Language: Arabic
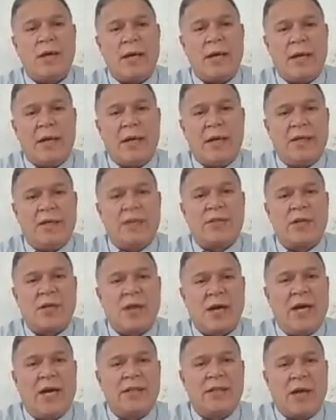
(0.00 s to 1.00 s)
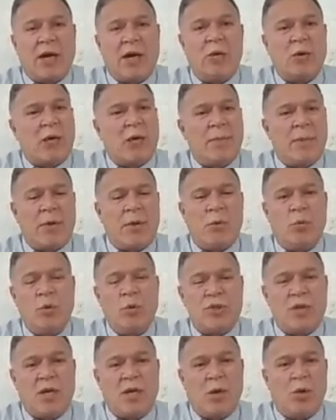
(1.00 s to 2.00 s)
الاعتقاد او كما
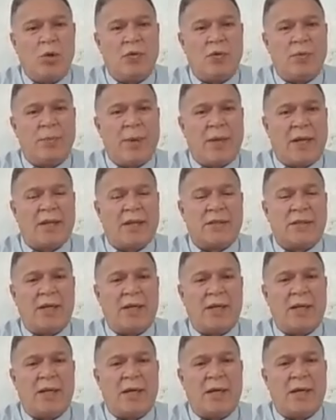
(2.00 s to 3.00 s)
روج له في بعض آه،